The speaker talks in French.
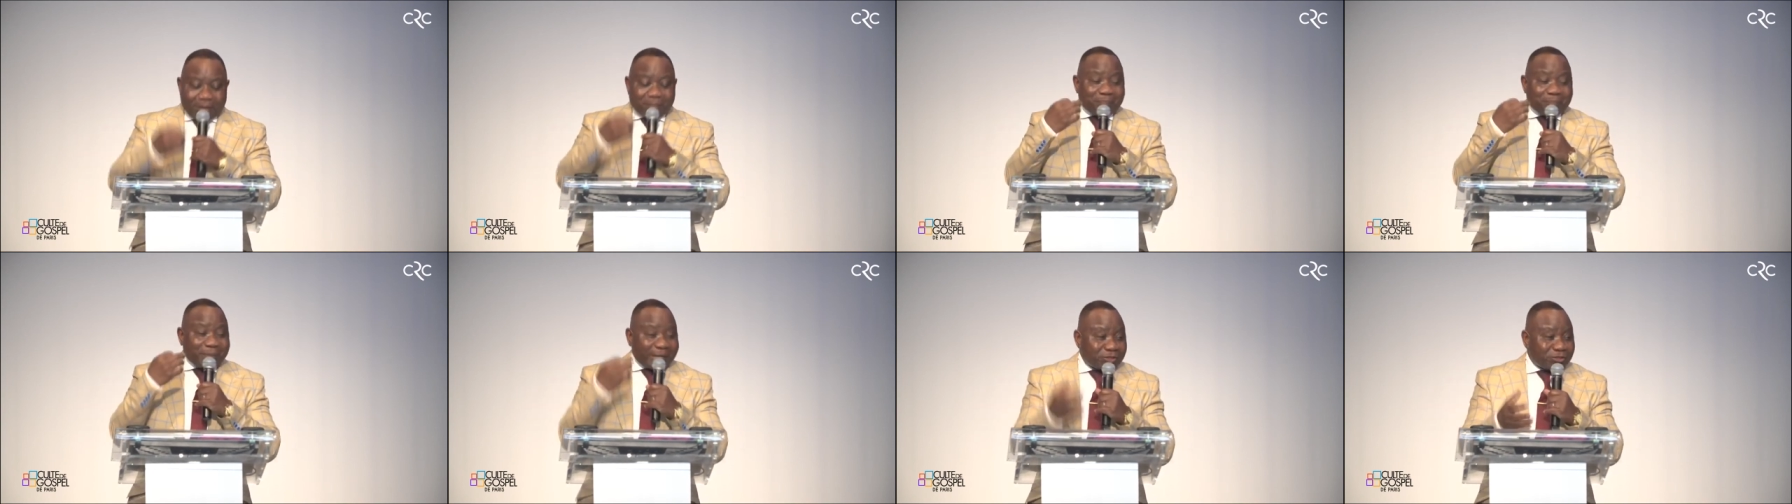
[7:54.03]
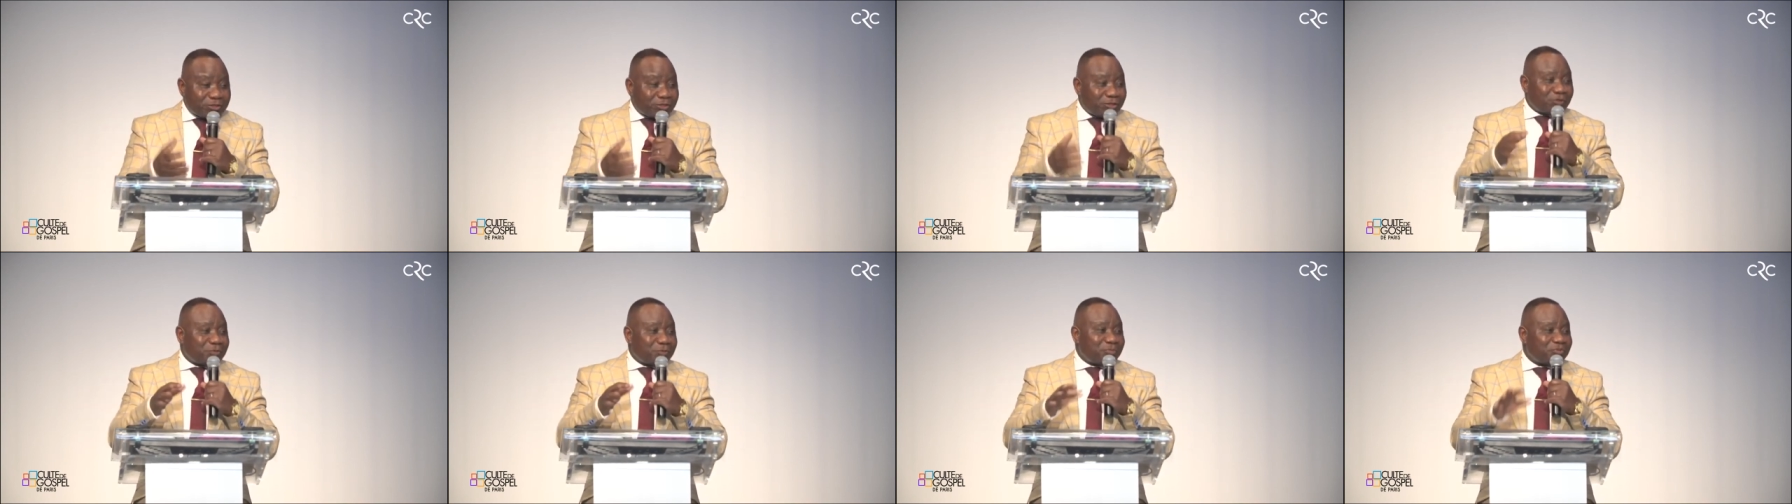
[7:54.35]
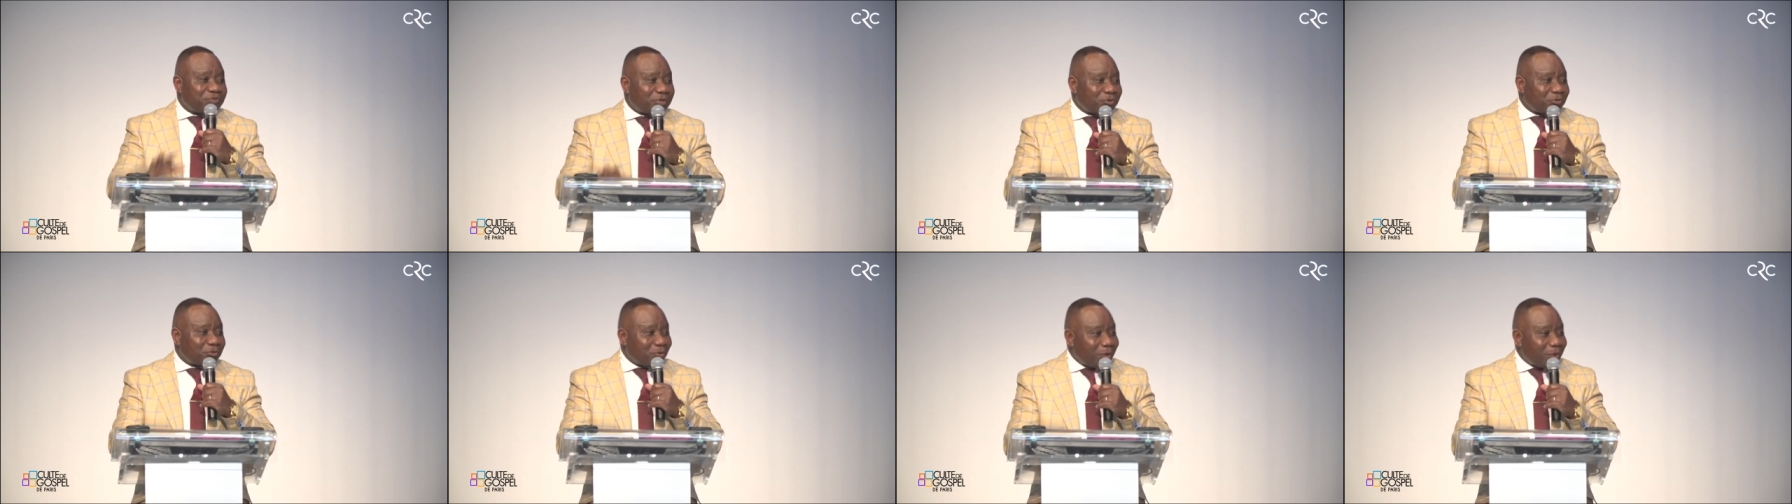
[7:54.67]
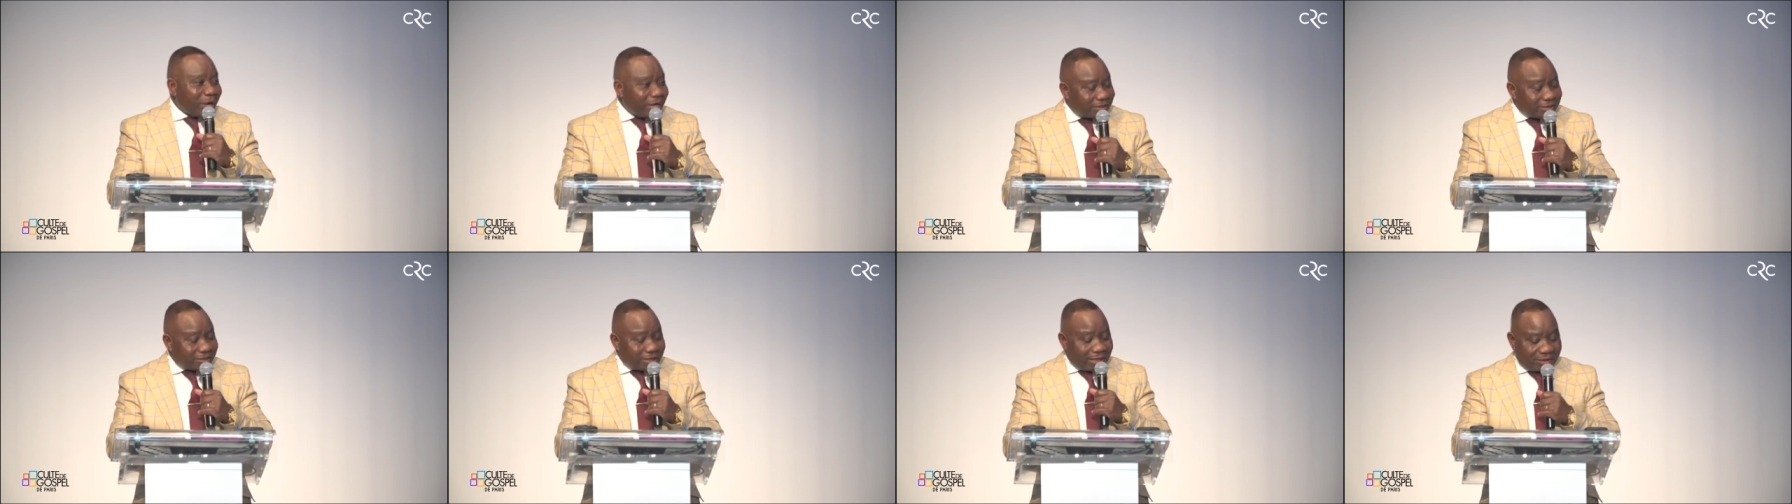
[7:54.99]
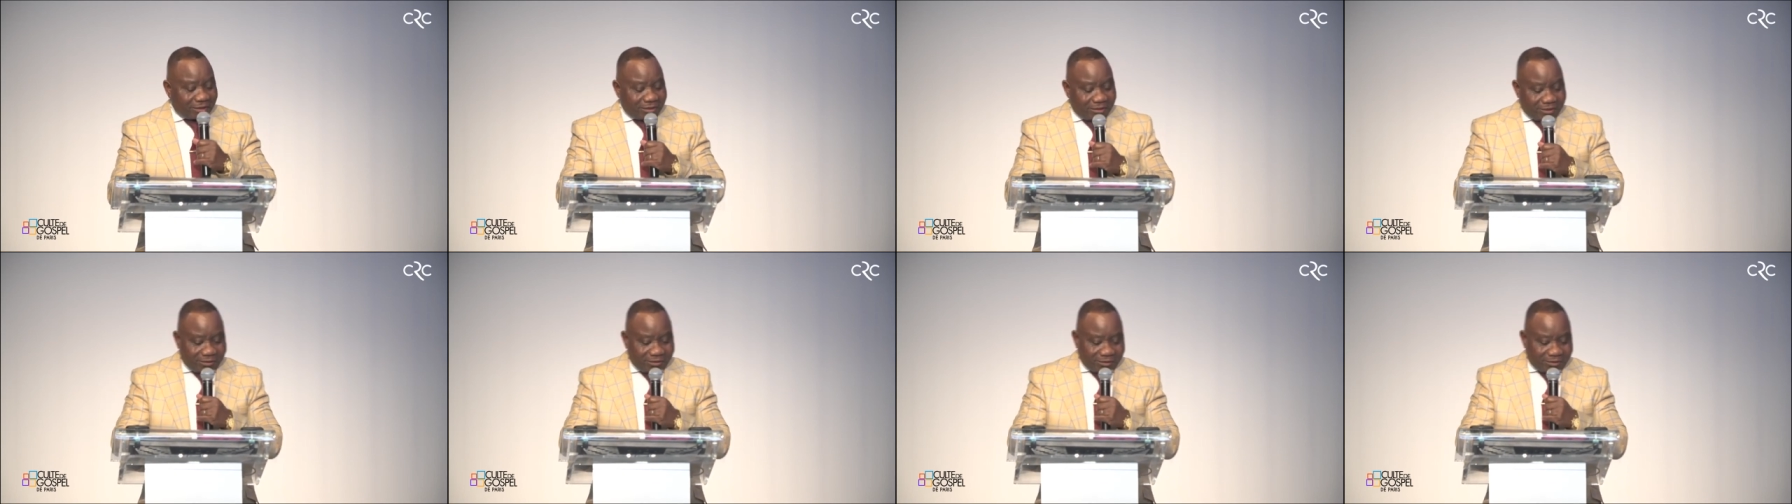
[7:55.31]
Personne ne pouvait croire ça,
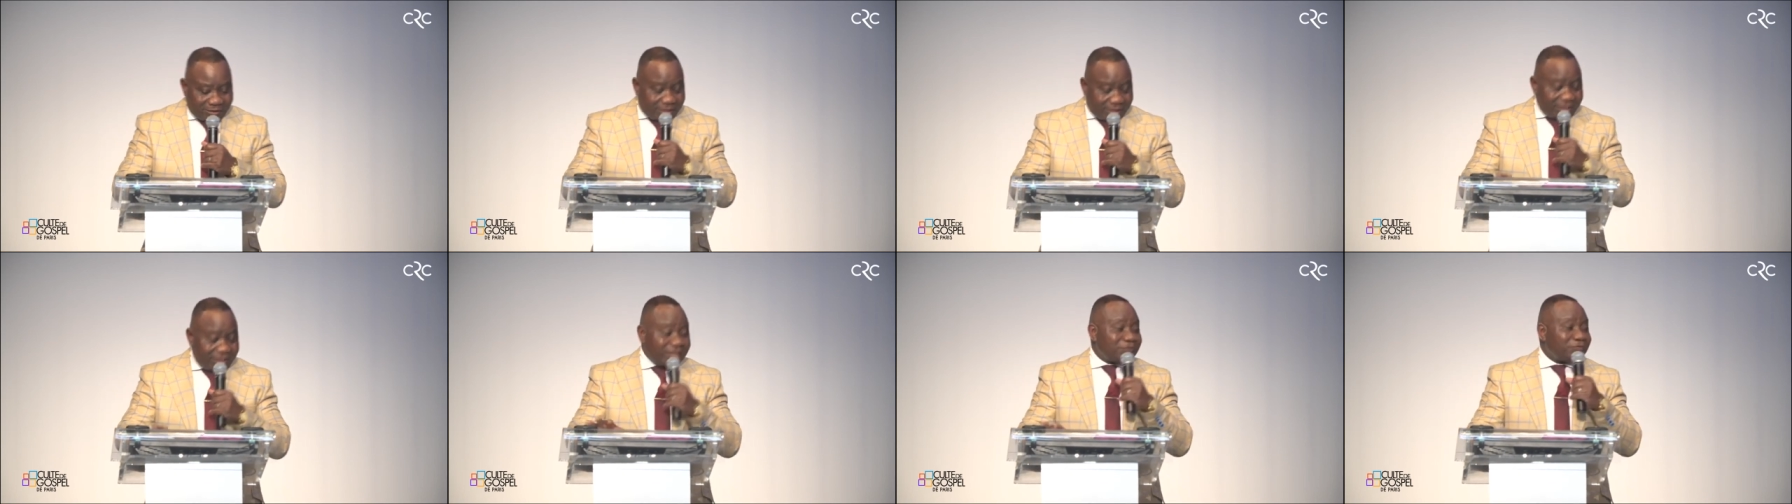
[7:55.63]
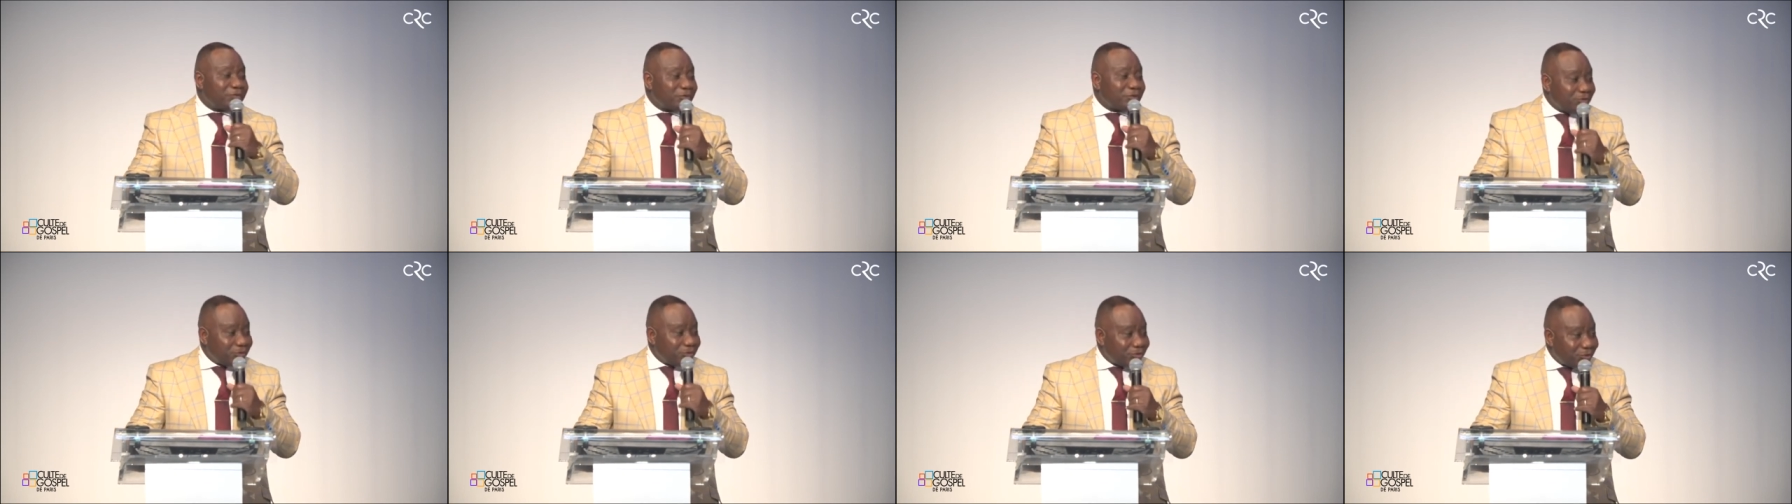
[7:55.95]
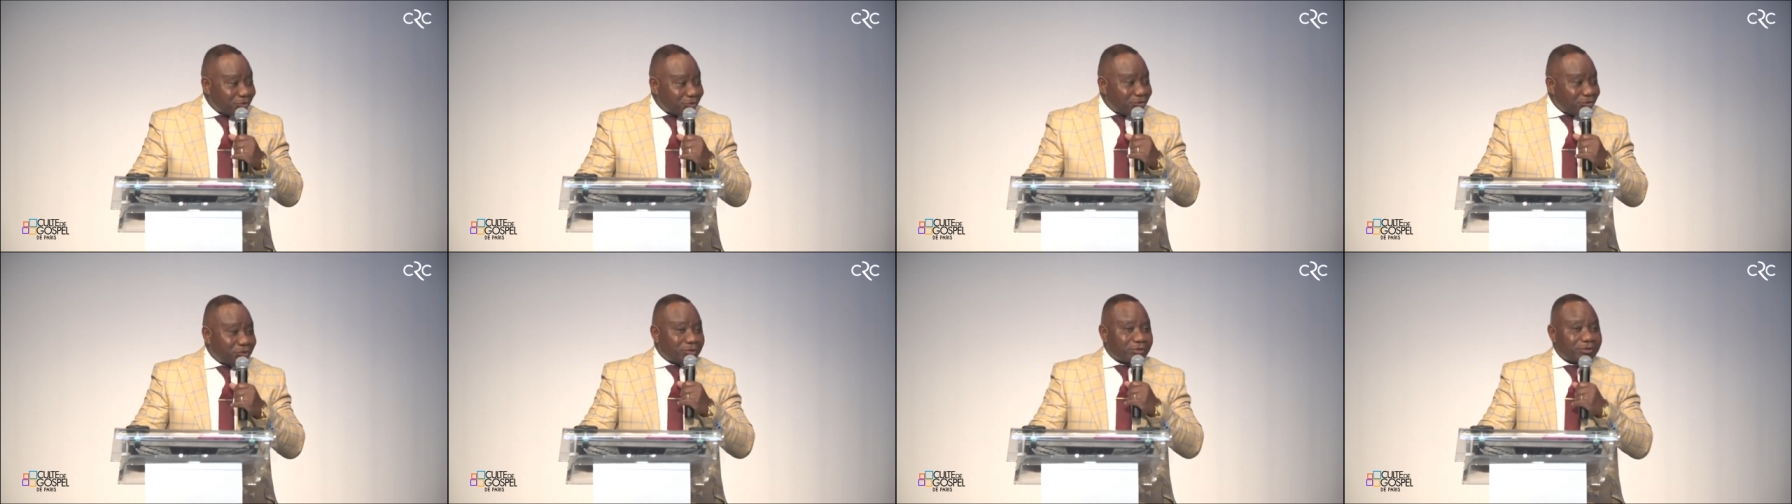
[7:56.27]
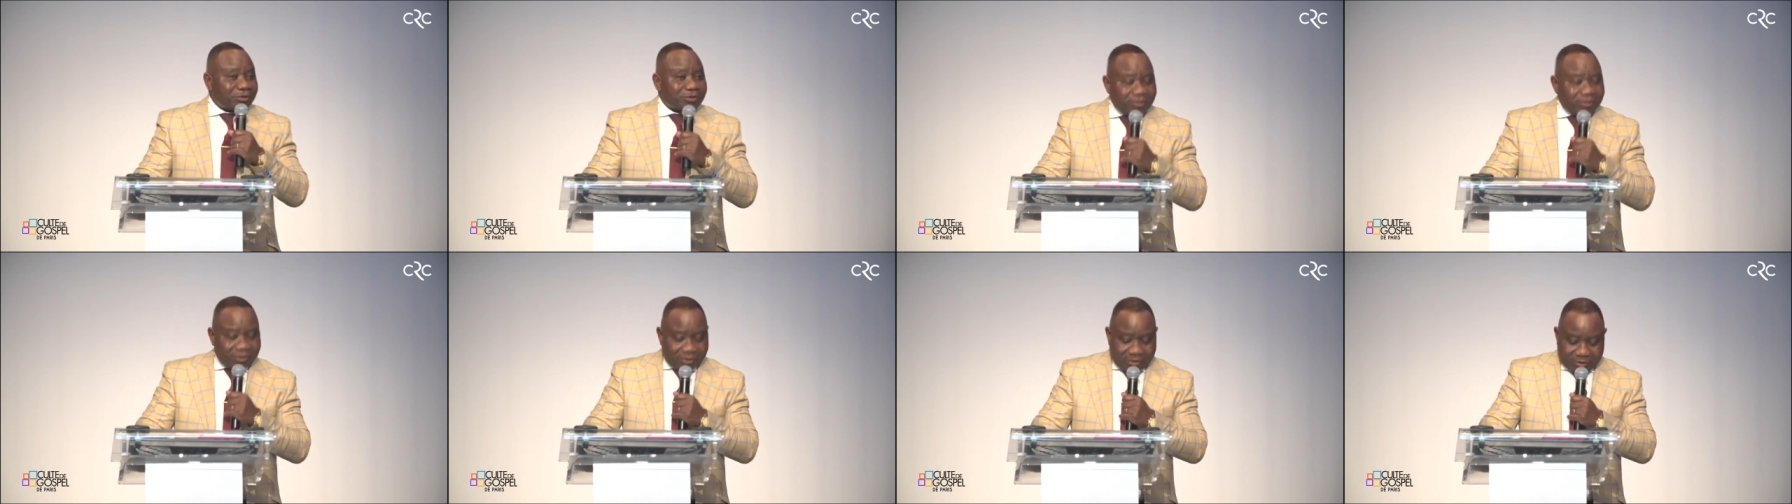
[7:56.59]
qu'il est venu de Dieu.